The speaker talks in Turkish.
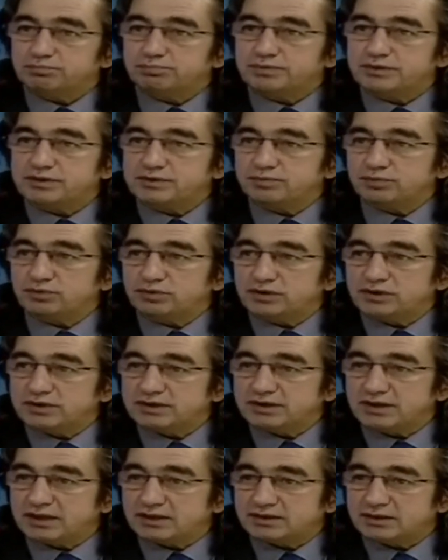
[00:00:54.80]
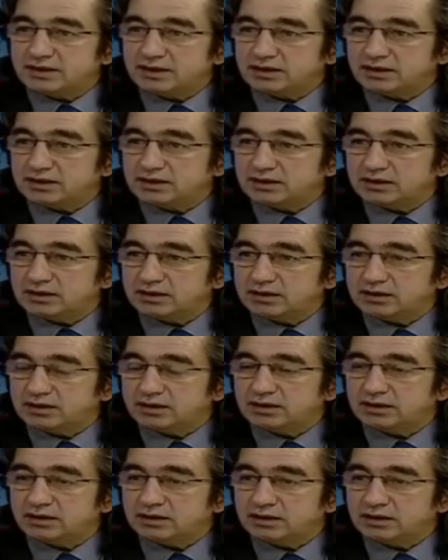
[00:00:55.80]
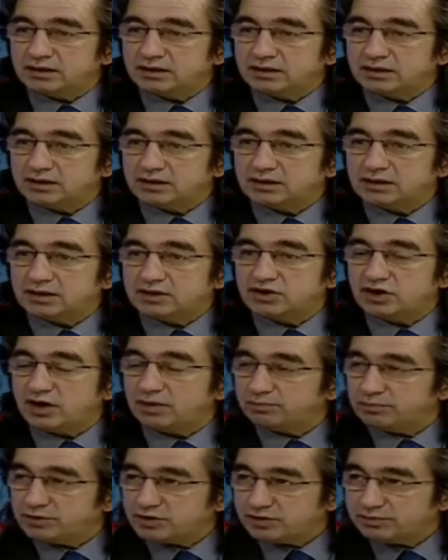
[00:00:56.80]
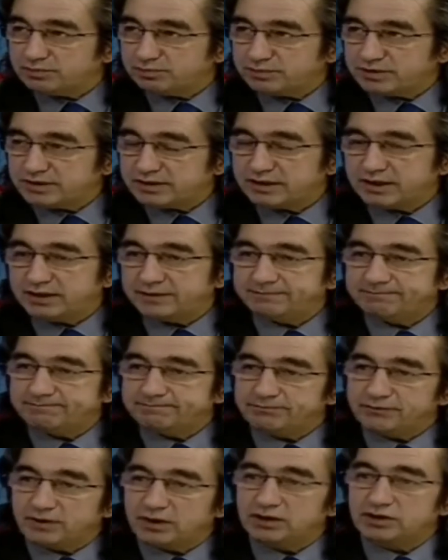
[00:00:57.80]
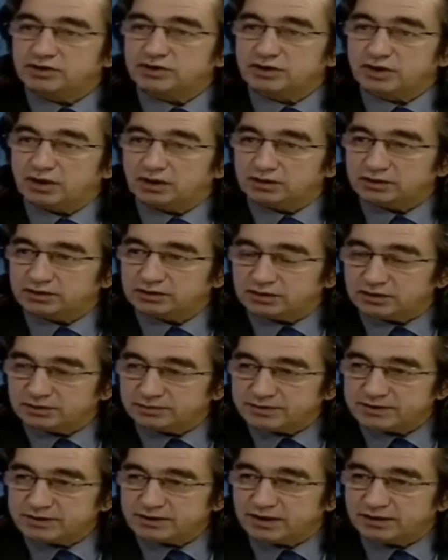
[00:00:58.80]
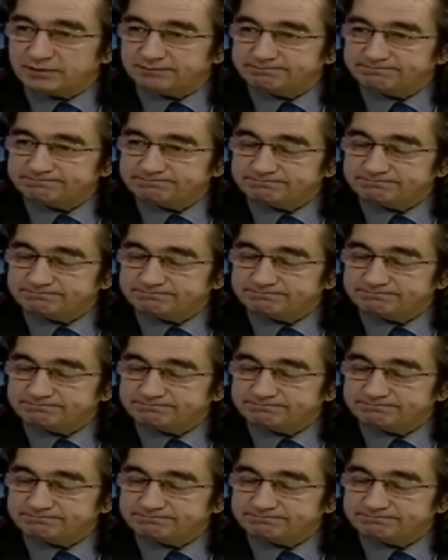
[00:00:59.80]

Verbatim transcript: Biz bunu istersek e, yaşam biçimimizle, alışkanlıklarımızla,